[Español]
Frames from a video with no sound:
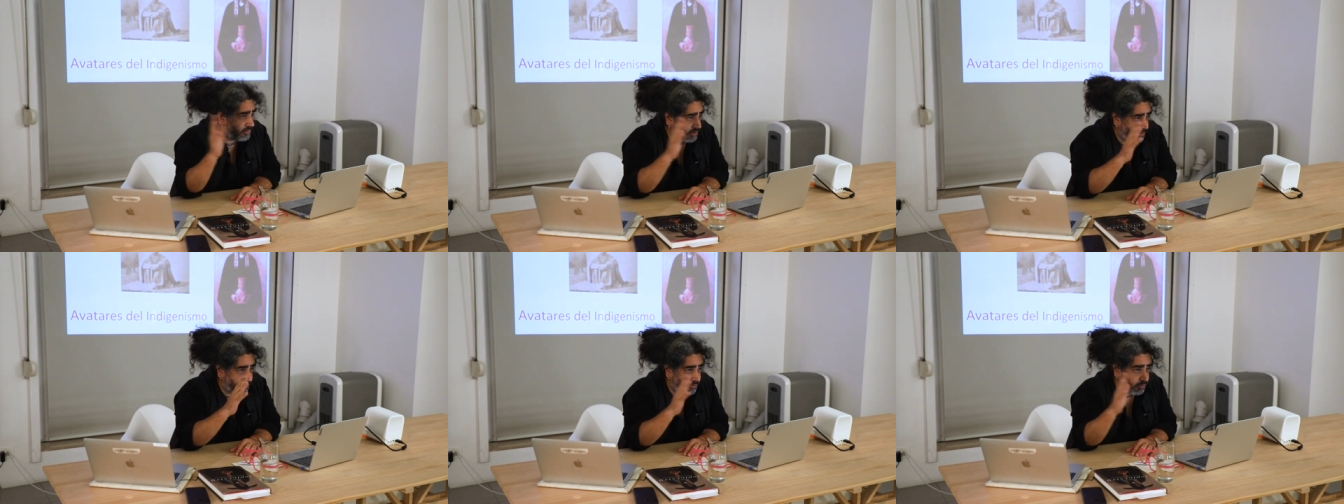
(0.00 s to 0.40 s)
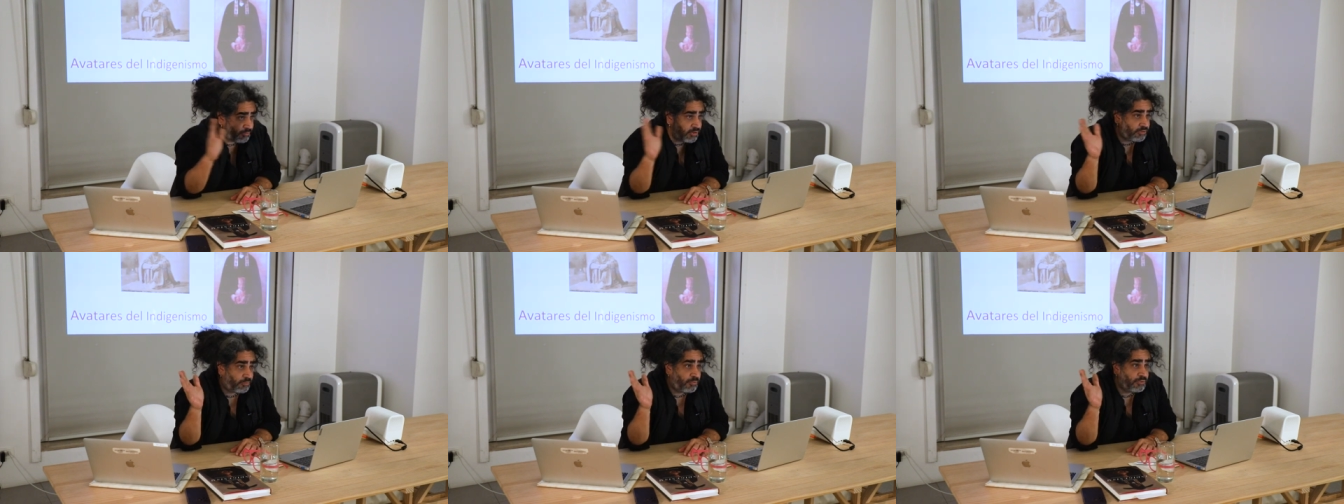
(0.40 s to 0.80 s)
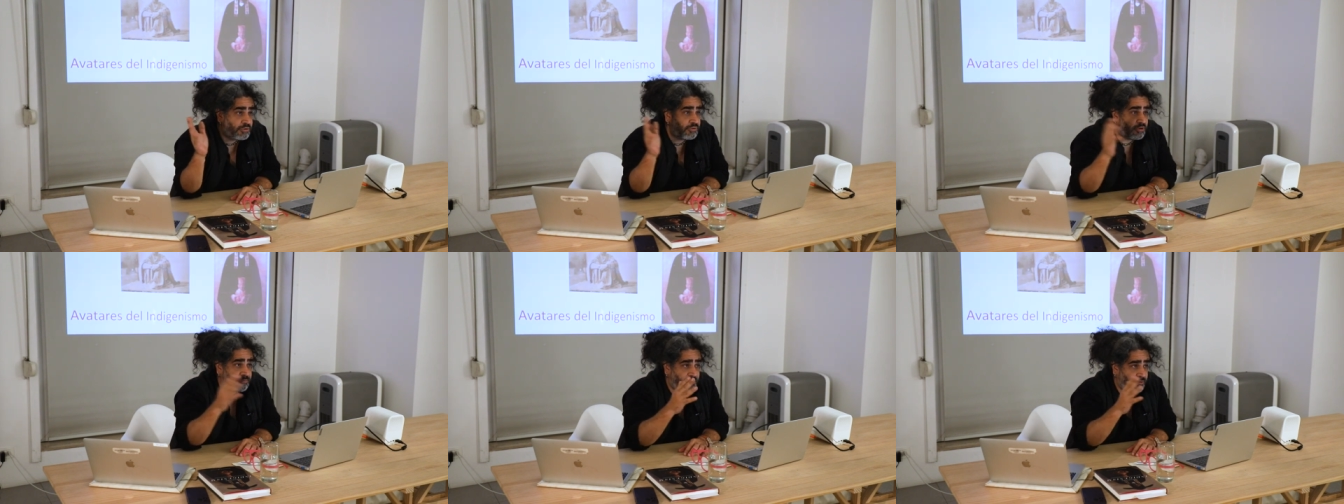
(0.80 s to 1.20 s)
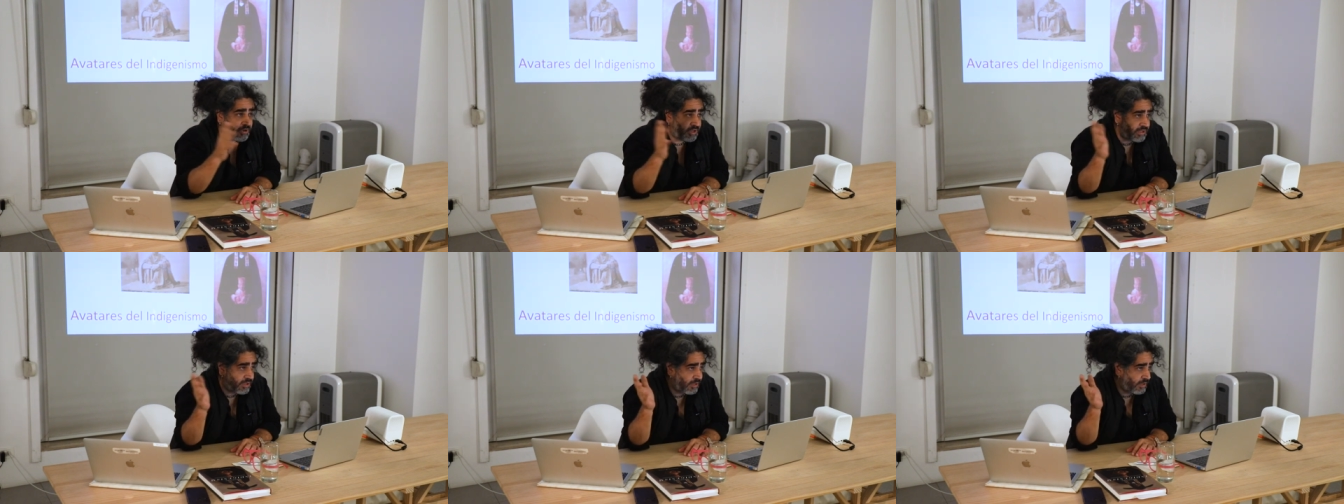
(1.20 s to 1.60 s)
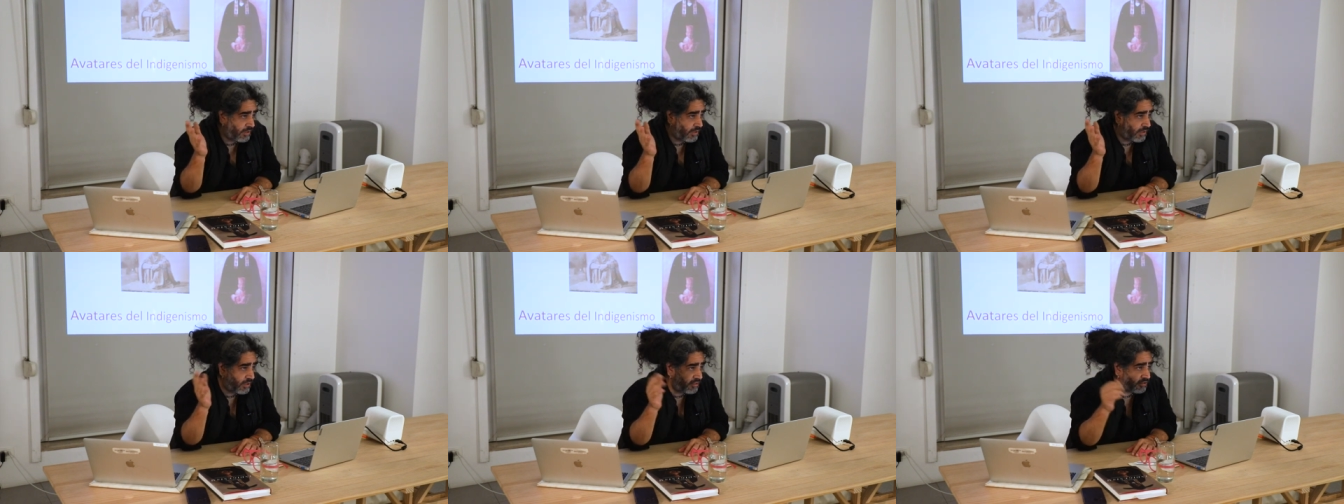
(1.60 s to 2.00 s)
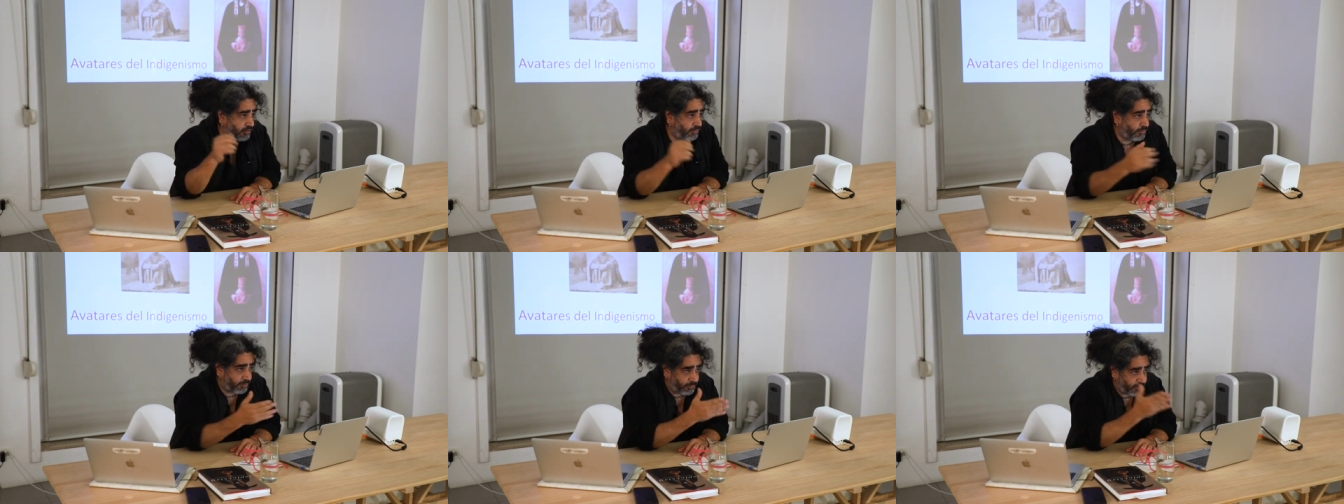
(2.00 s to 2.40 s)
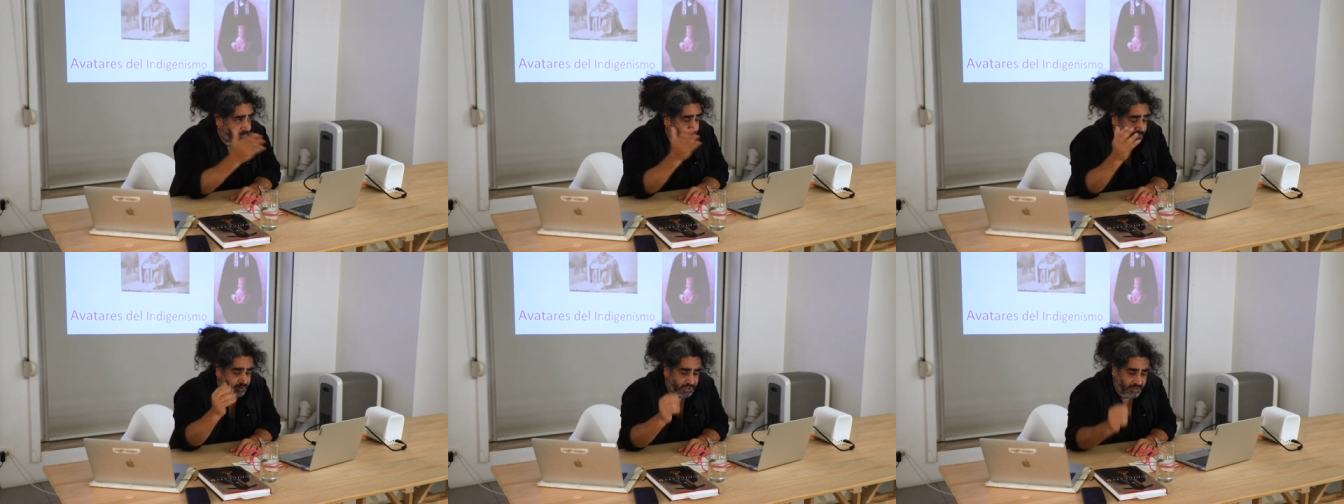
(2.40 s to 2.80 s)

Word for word: Se los recomiendo mucho y espero que llegue a esa, espero